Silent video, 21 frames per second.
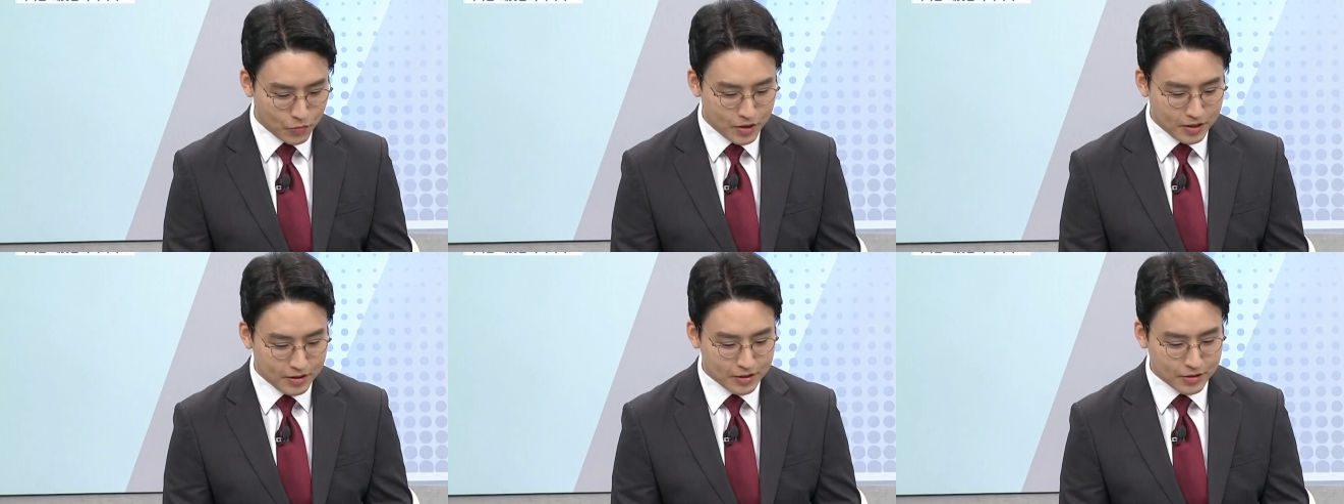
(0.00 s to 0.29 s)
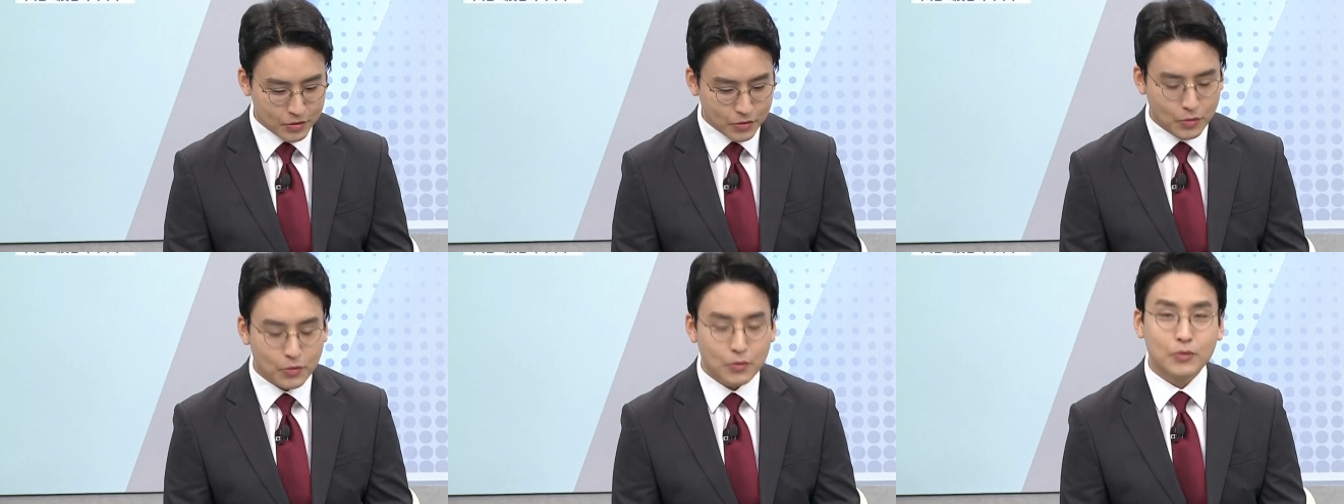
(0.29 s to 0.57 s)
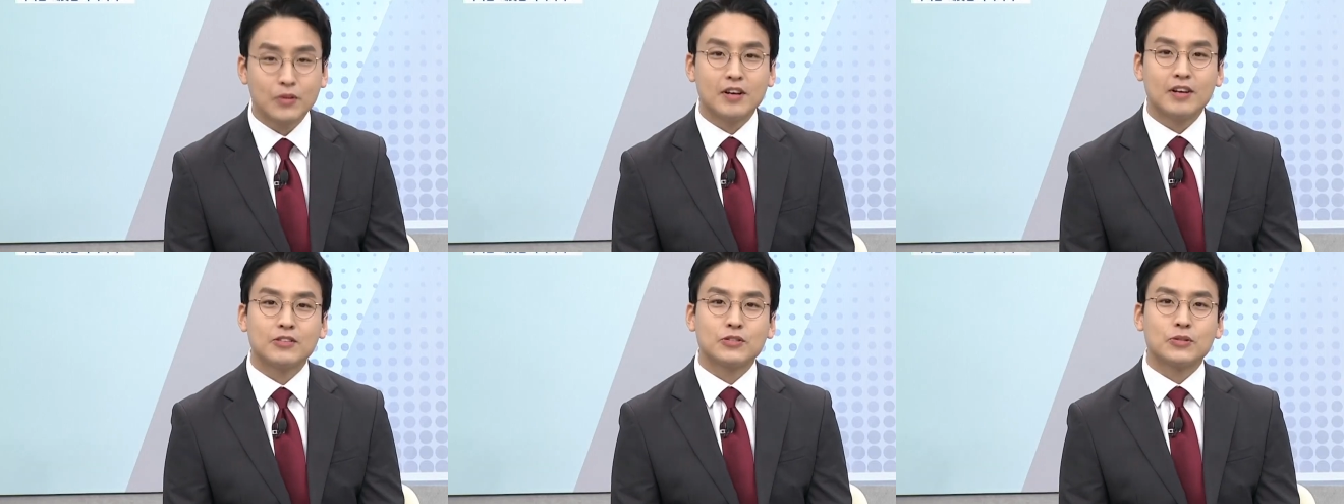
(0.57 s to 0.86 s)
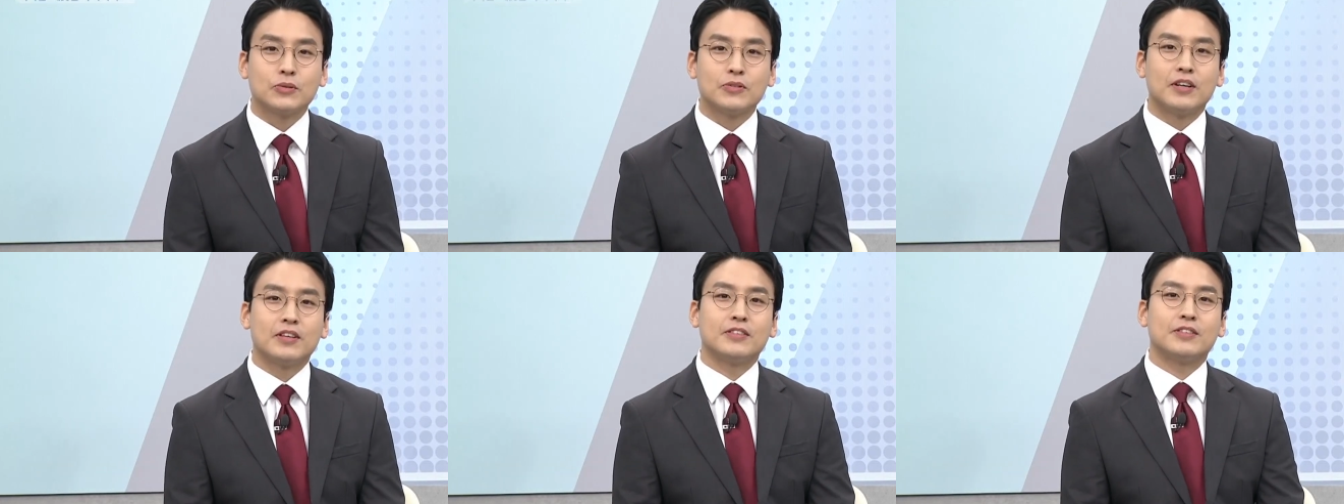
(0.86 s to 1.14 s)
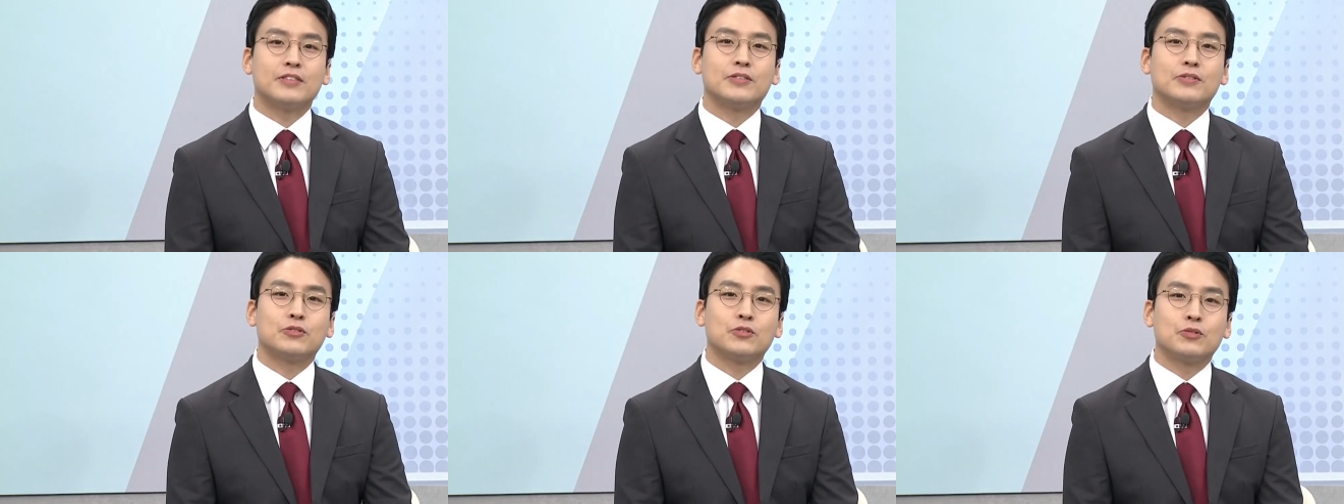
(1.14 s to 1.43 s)
위드 코로나
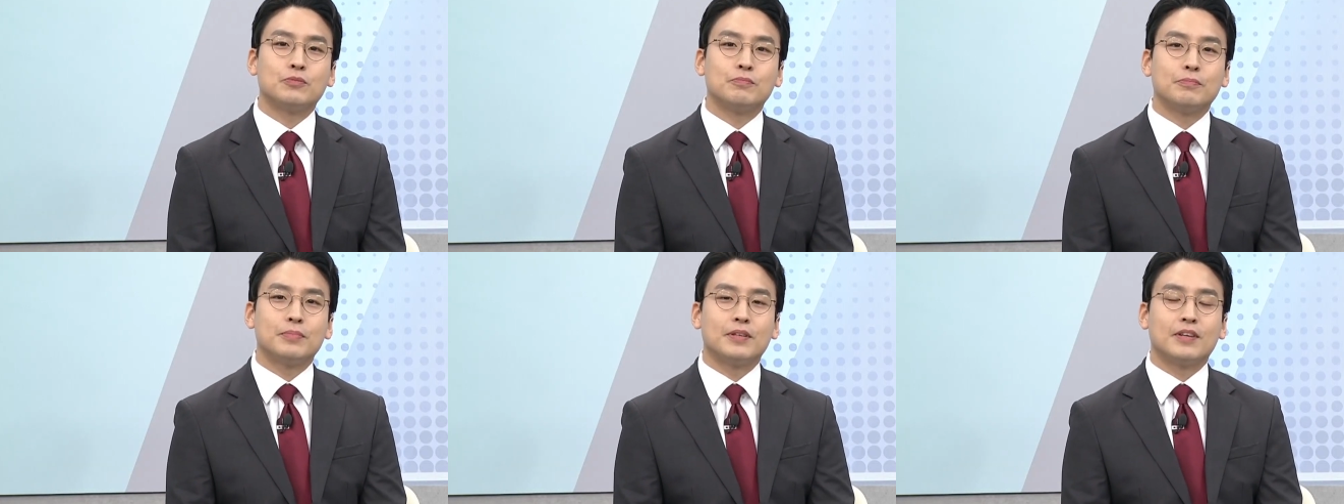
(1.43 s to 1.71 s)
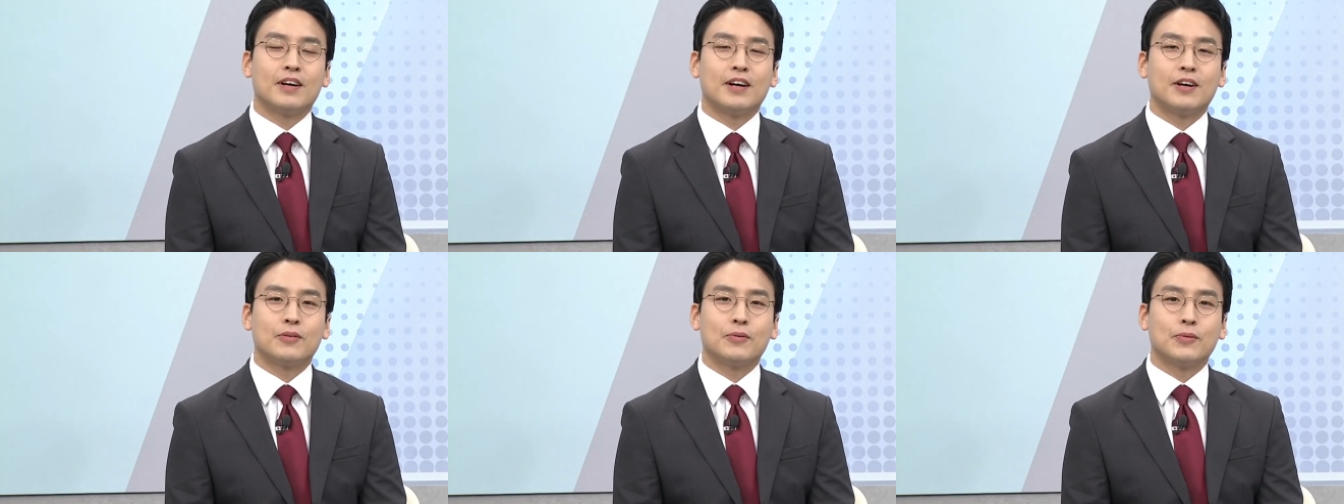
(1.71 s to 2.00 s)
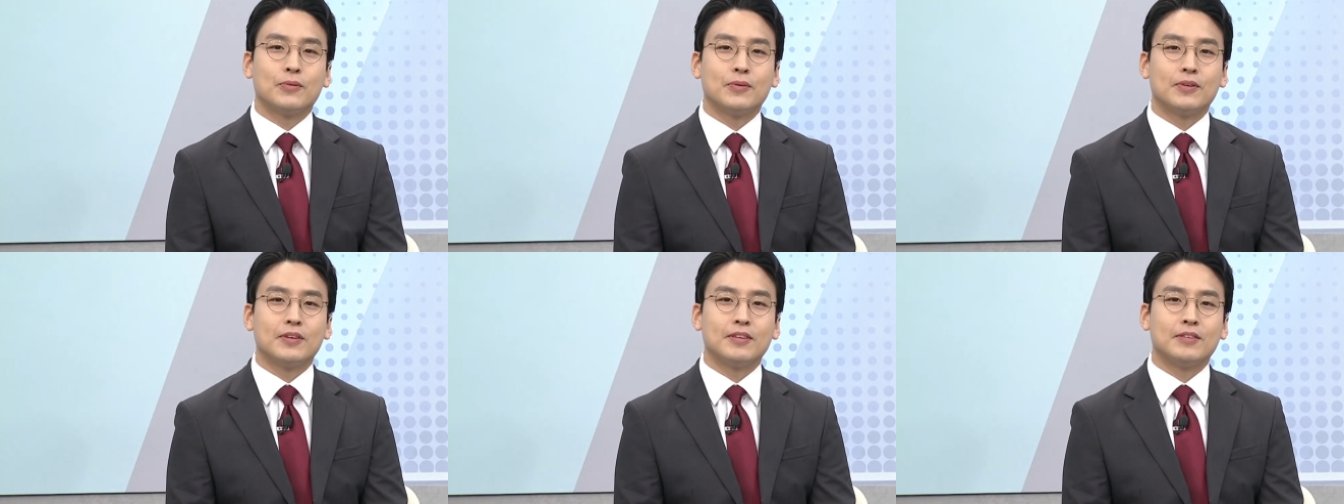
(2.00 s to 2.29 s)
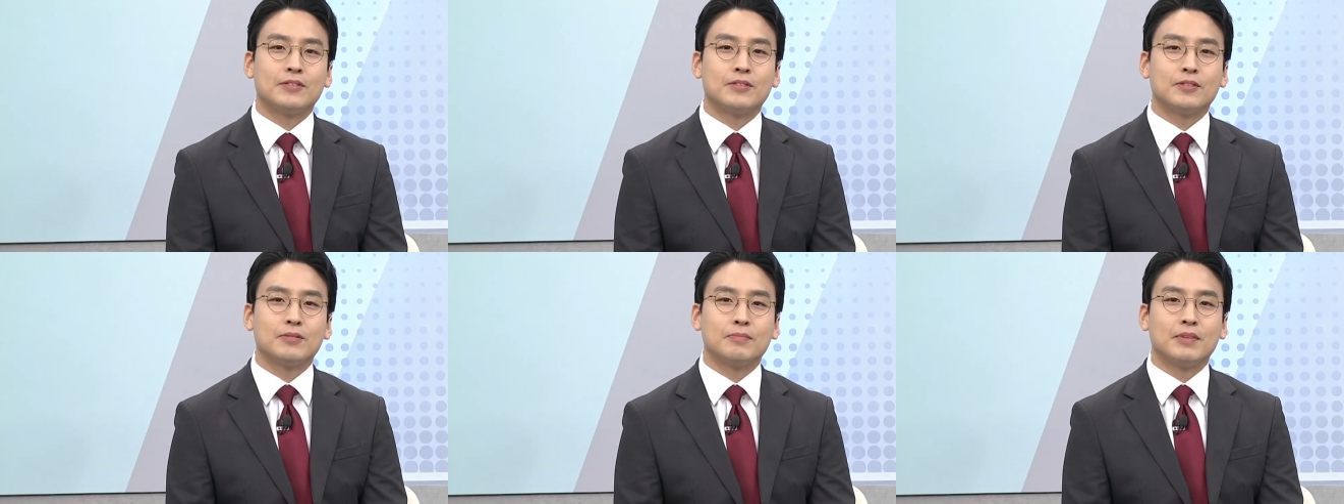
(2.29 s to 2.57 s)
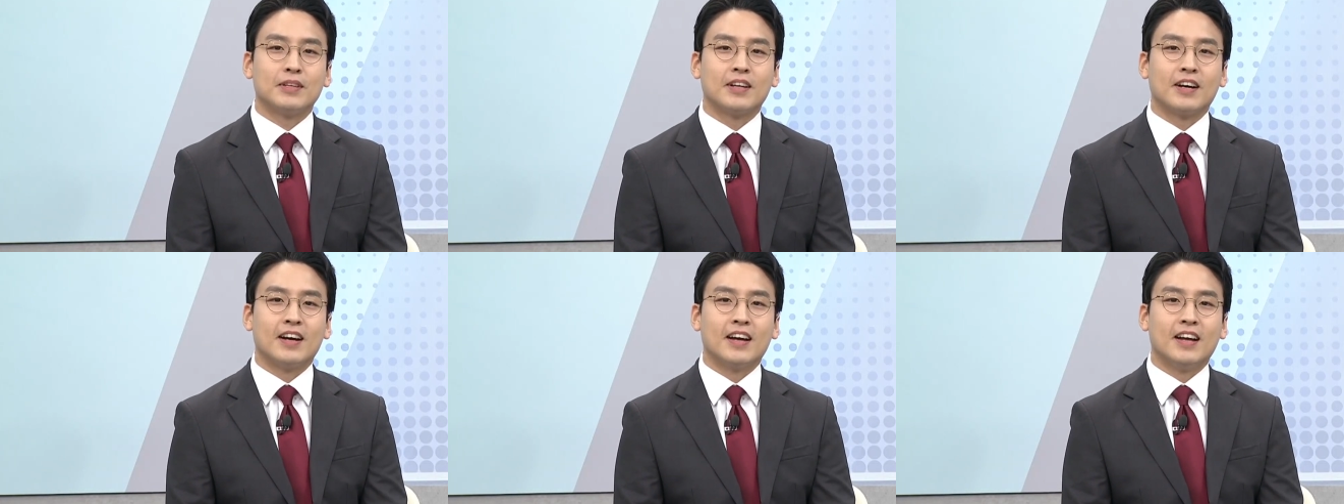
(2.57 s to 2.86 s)
전환을 준비하고
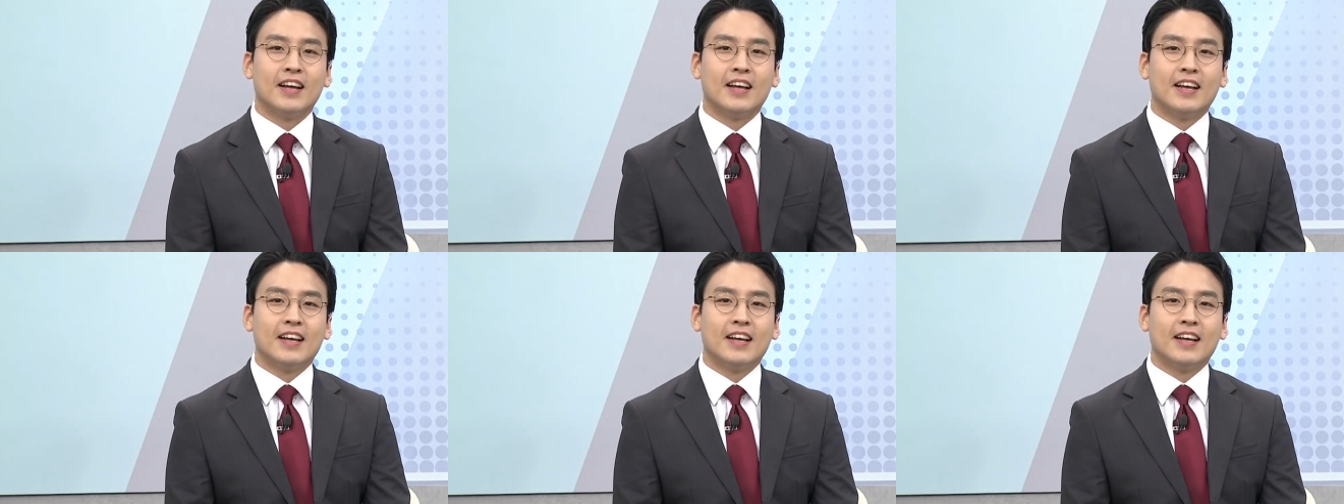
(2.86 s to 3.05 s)
있습니다.